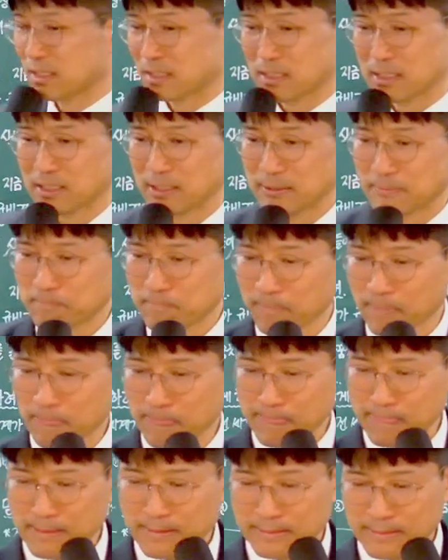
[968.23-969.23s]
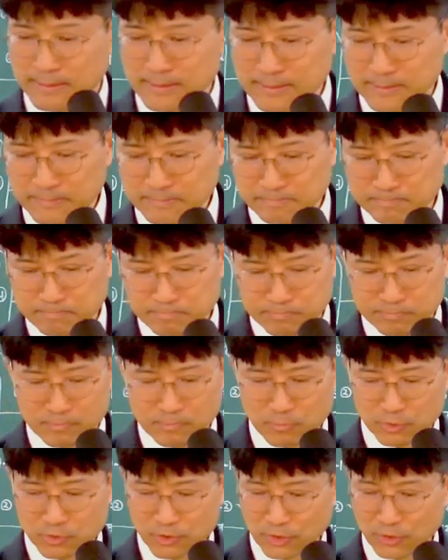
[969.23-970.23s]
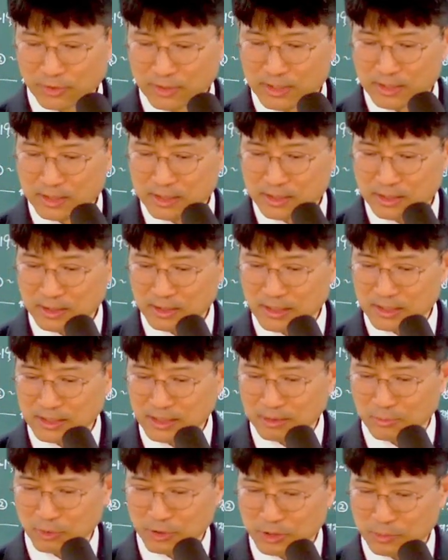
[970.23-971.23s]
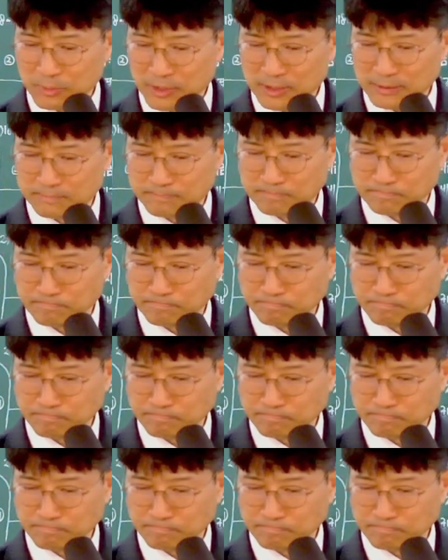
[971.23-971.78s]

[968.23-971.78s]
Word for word: 여기 보세요. 1절 2절을 보시면,